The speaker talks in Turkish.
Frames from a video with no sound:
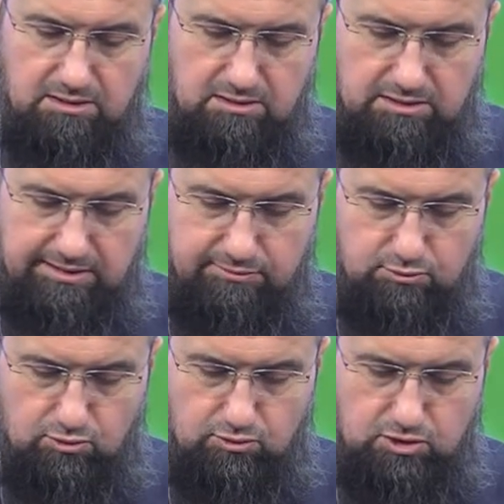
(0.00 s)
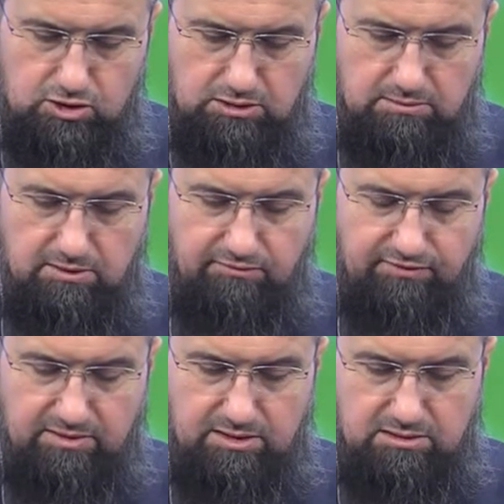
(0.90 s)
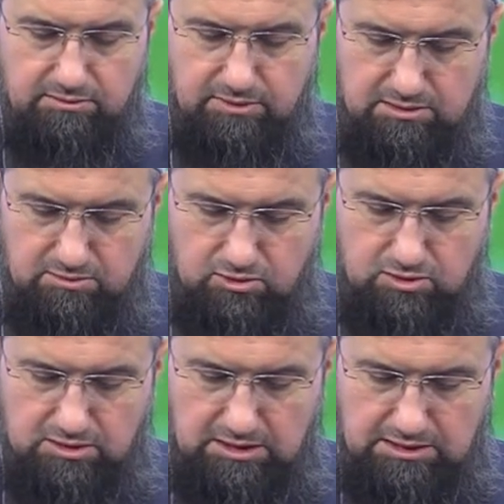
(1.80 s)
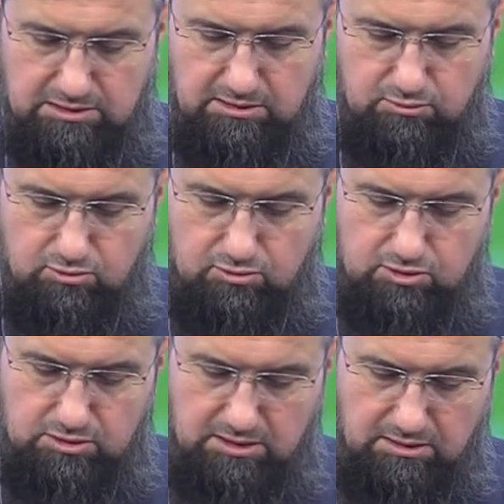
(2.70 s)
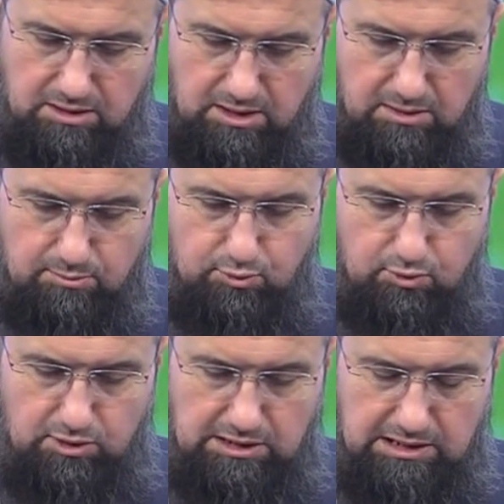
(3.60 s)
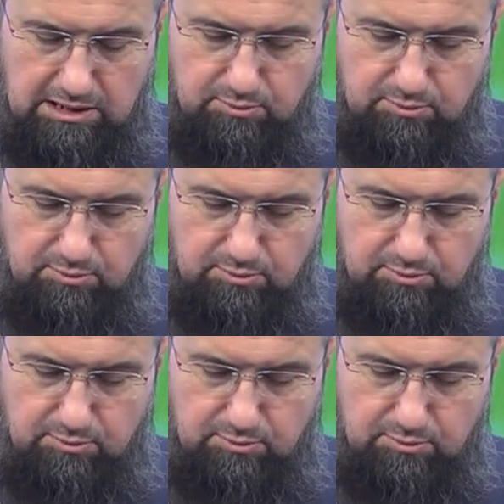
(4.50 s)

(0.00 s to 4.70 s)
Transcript: televizyon için FM TV'nin dışındaki her televizyon için de bunu illa